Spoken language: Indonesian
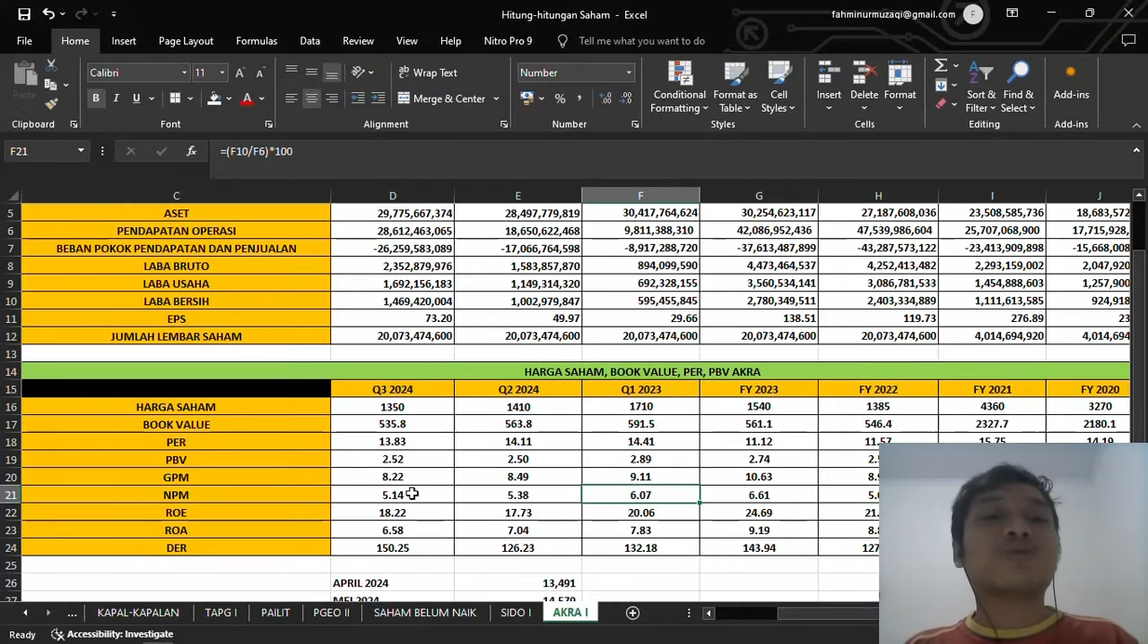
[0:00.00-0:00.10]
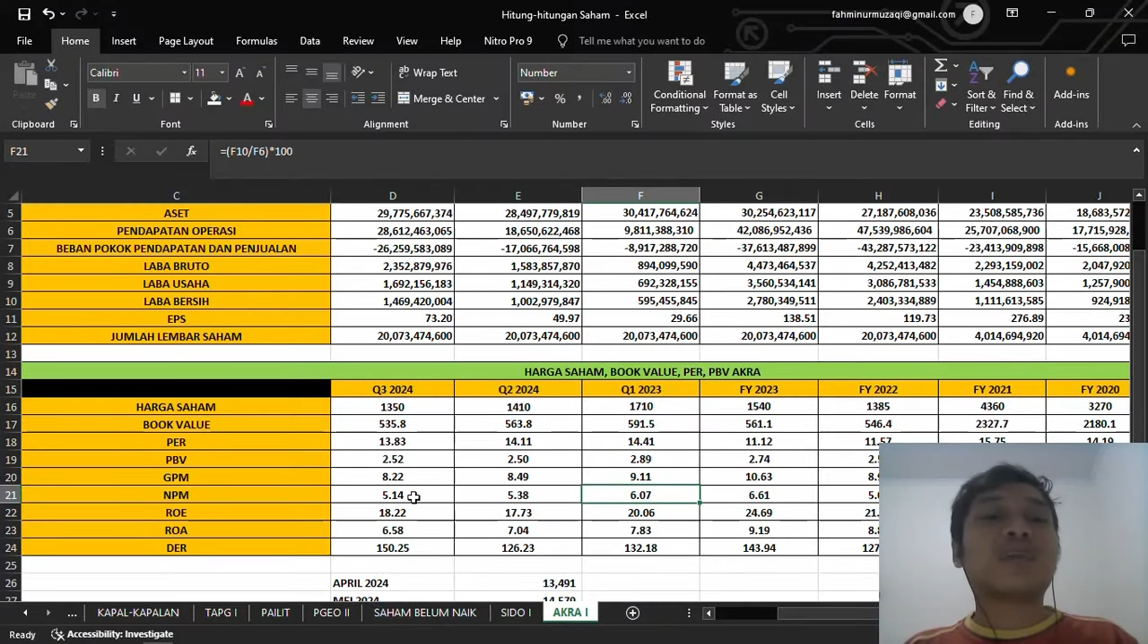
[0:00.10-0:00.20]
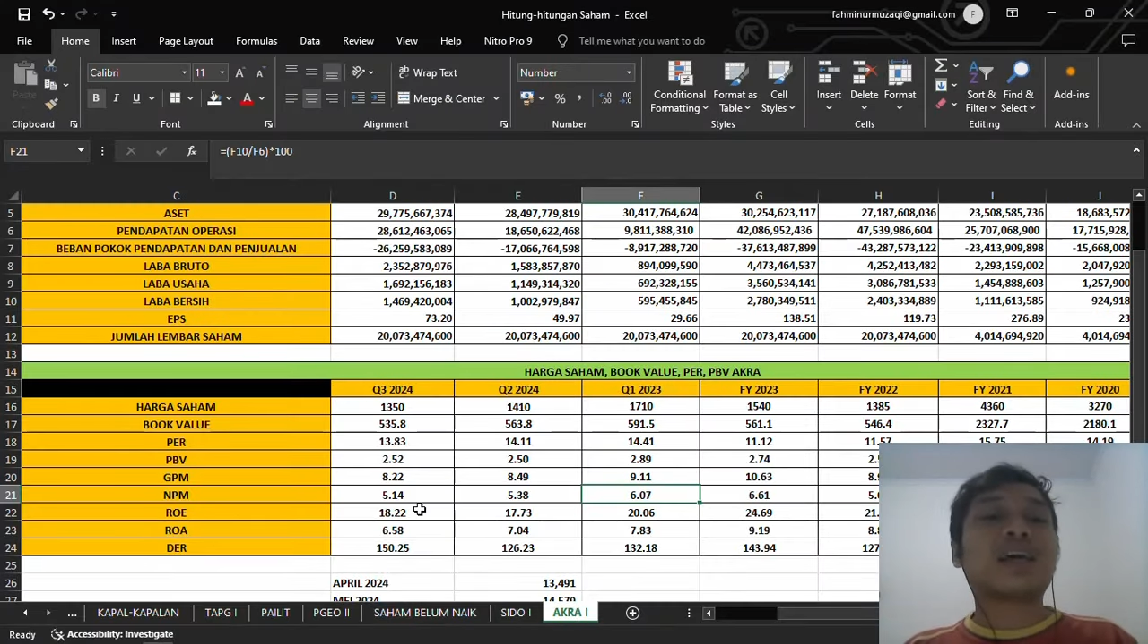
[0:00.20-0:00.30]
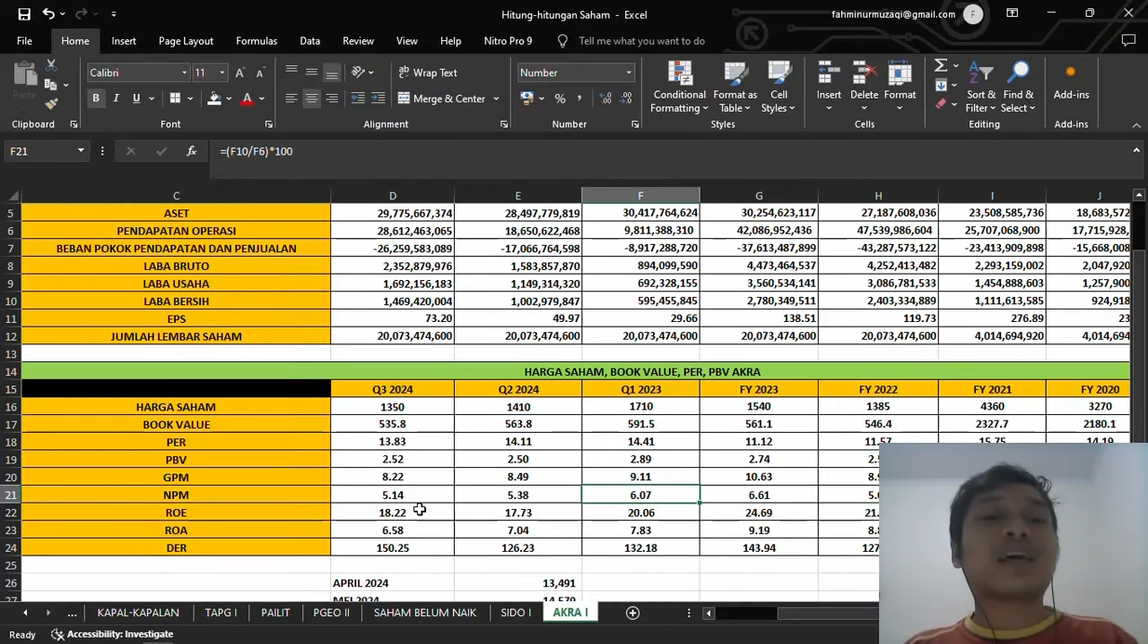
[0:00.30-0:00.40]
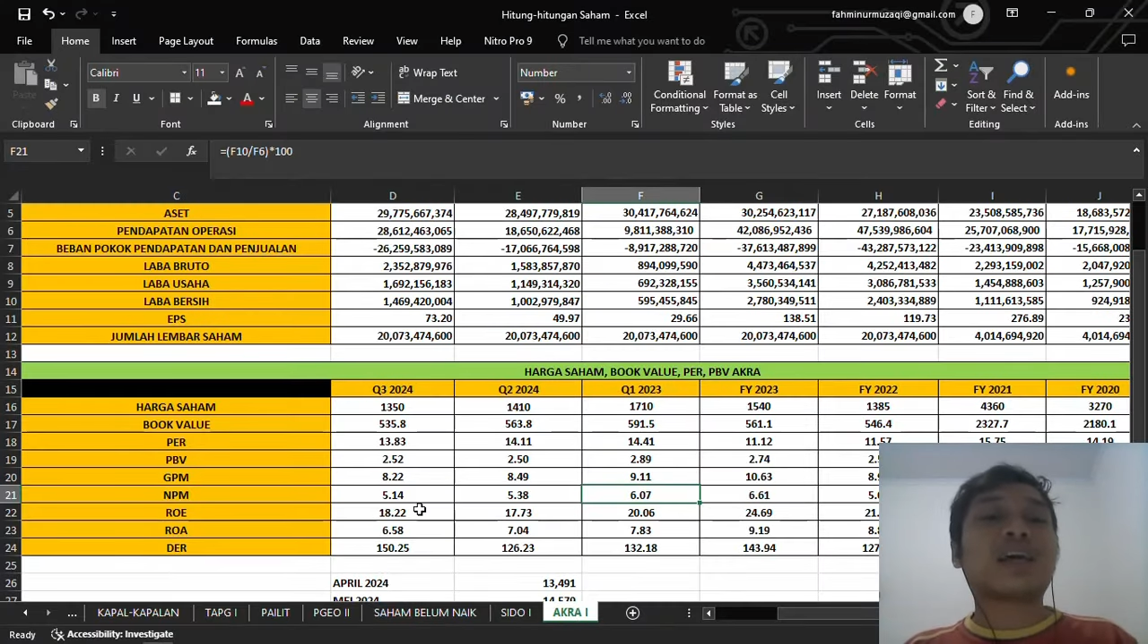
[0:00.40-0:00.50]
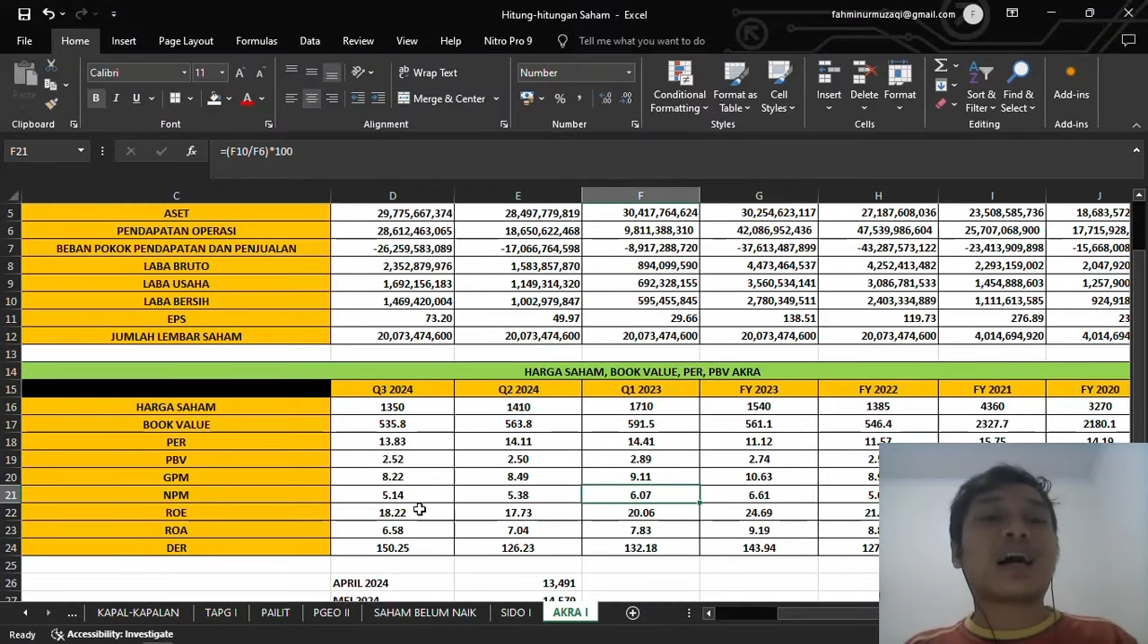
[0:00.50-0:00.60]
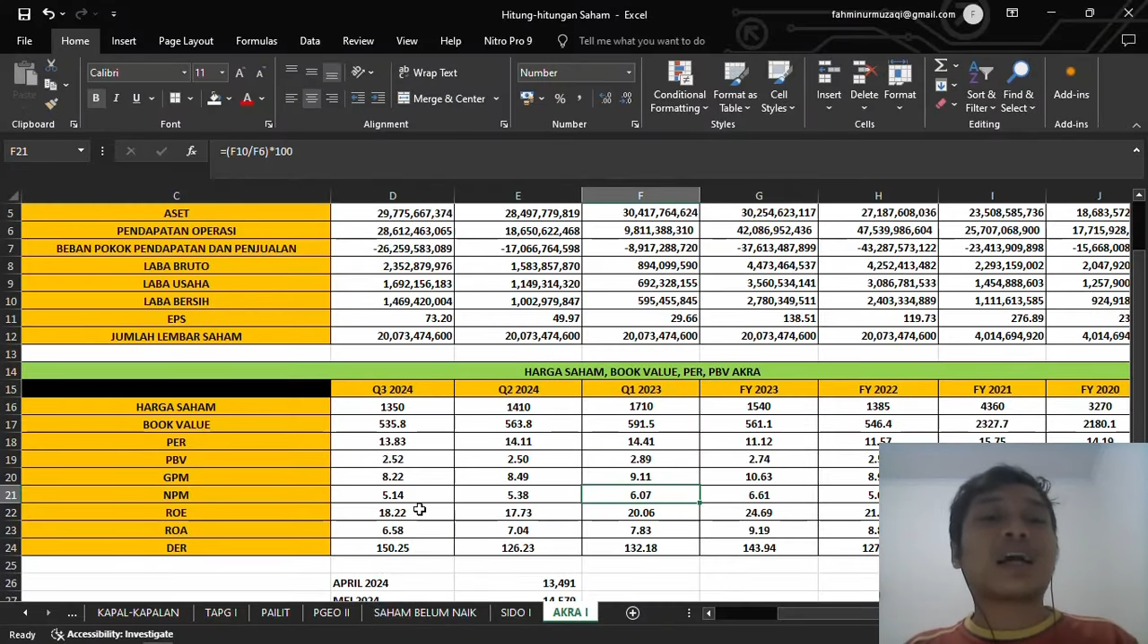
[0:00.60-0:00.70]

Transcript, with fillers: turun lagi ke